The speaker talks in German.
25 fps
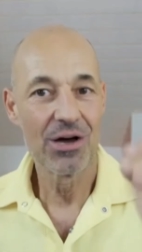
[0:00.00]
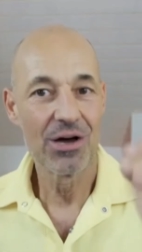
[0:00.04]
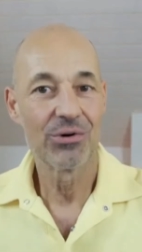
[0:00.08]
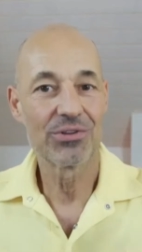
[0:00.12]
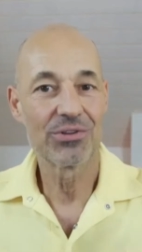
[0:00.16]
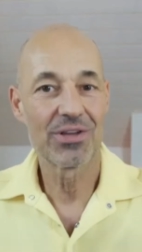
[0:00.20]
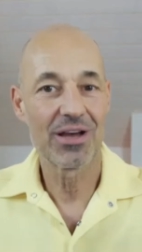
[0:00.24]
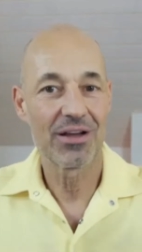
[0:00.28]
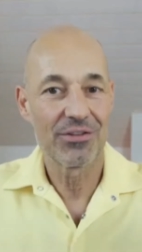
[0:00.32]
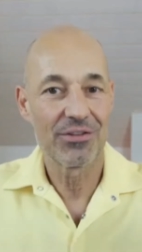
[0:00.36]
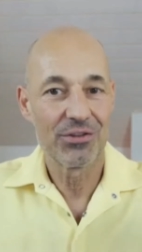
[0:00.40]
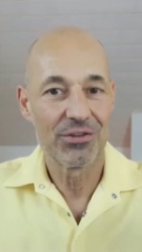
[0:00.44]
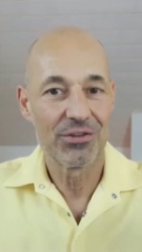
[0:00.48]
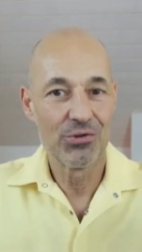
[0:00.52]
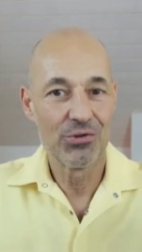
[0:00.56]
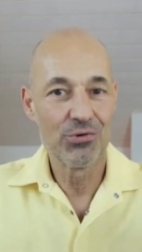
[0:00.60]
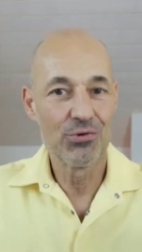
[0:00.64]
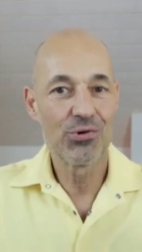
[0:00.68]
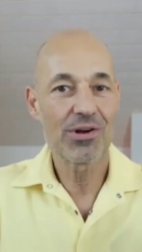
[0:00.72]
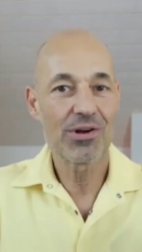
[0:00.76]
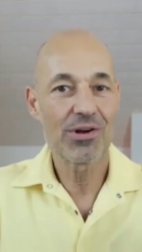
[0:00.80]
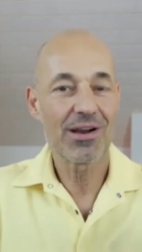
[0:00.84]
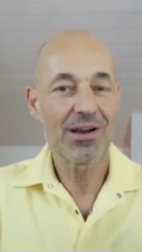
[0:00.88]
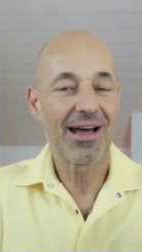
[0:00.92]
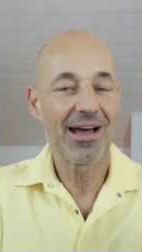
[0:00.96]
und hat
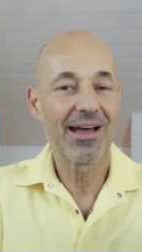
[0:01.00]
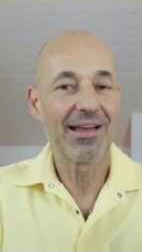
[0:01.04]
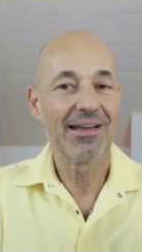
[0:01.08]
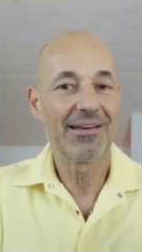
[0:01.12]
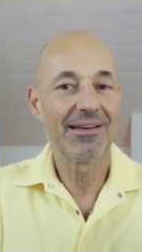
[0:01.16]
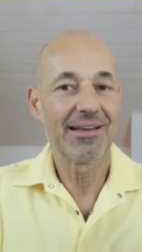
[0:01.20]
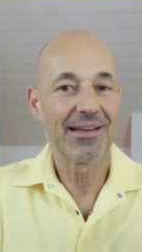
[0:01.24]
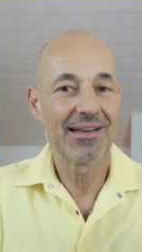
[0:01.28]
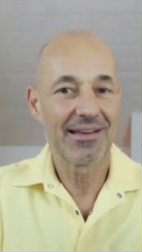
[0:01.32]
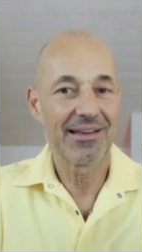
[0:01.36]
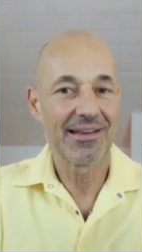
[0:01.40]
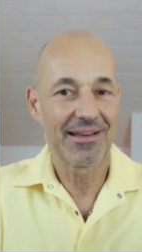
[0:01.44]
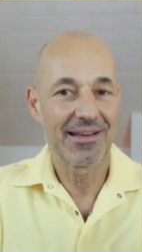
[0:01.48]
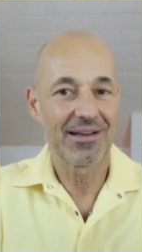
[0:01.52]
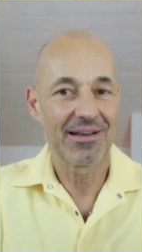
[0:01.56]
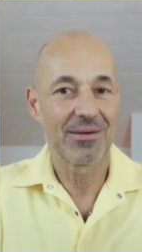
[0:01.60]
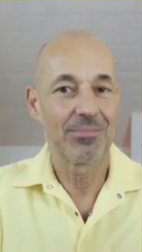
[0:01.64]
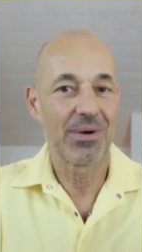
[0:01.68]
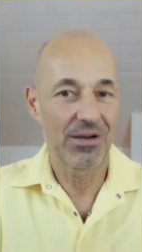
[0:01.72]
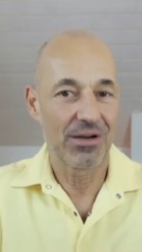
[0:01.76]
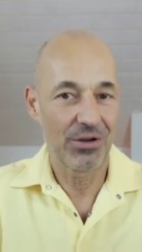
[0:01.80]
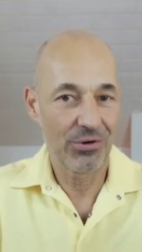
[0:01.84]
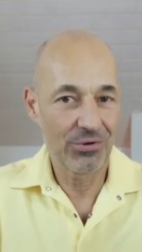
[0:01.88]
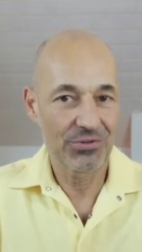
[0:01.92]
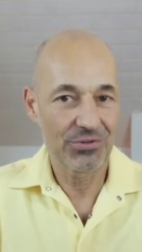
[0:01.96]
nur eine äh,
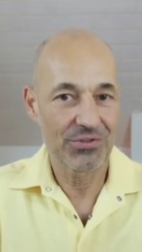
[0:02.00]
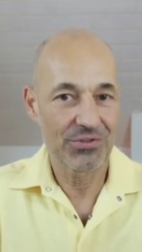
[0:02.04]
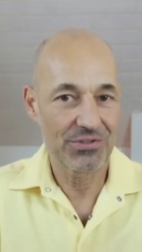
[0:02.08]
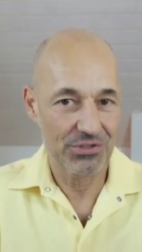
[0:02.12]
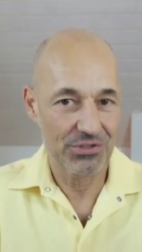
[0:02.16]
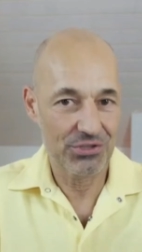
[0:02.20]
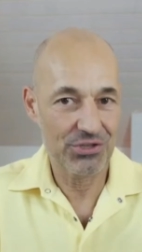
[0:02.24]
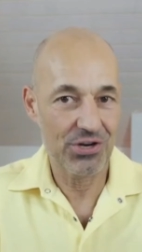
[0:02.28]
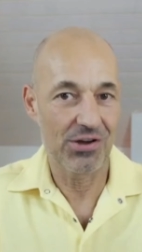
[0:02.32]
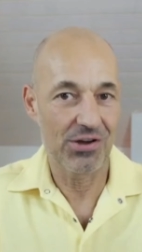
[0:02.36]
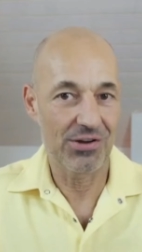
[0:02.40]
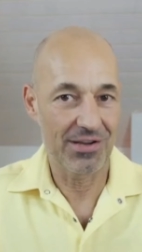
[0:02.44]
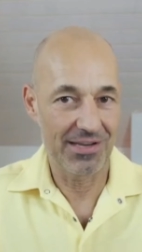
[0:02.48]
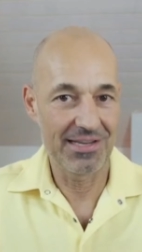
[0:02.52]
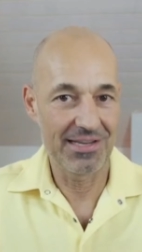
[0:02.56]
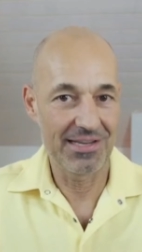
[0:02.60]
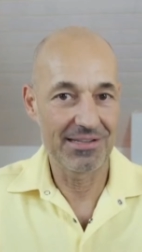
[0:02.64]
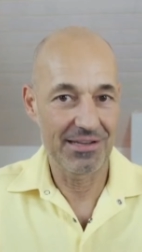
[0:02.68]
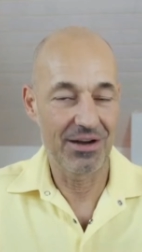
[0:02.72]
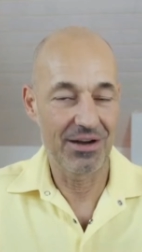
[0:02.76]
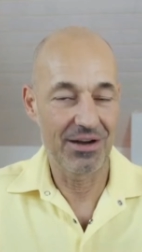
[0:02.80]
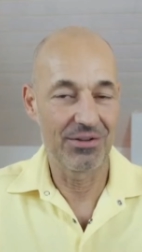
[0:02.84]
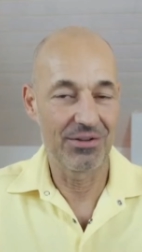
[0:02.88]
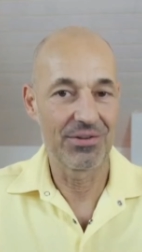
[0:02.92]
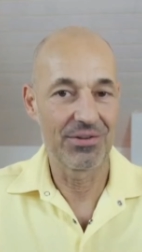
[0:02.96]
Balancestange in
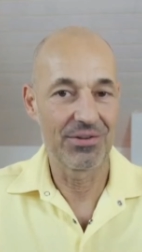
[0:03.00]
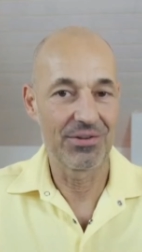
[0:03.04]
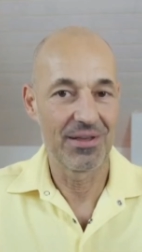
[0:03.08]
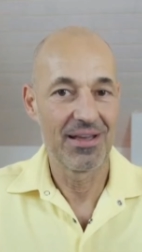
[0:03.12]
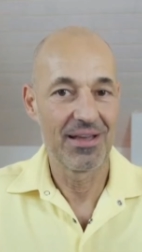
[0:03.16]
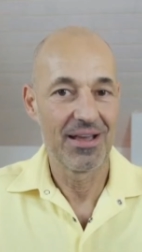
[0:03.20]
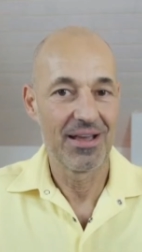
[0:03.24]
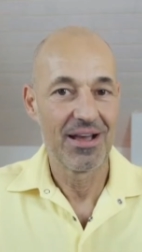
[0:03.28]
der Hand.